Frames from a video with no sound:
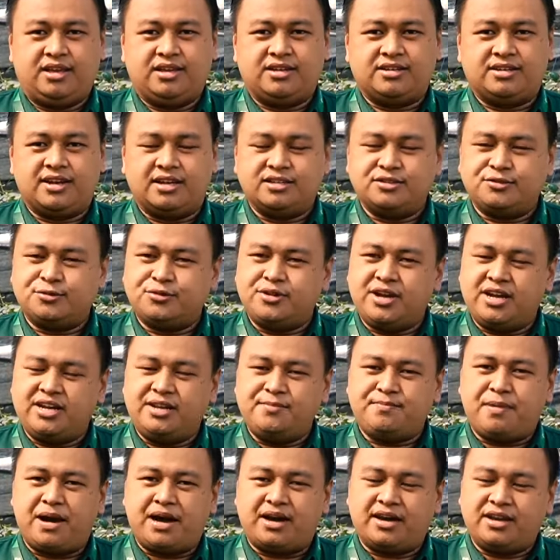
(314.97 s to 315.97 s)
dan sudah
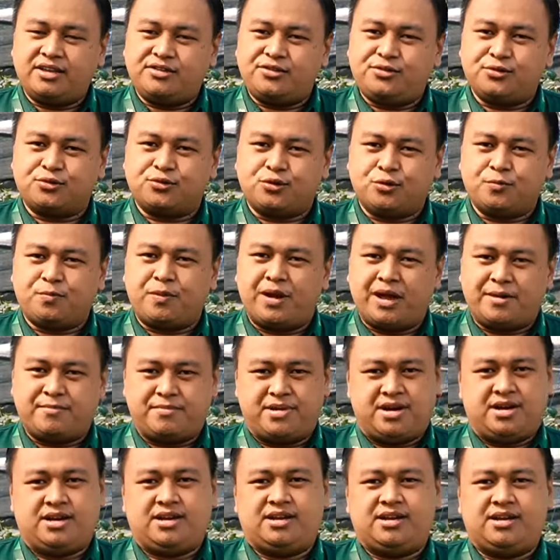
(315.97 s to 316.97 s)
dipakai cukup
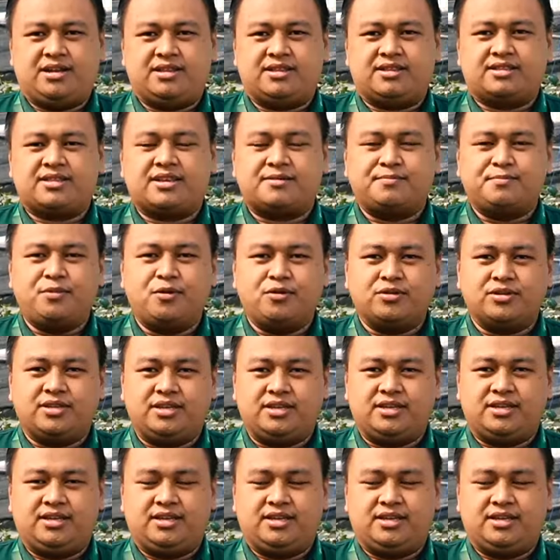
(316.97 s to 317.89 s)
lama. Terbukti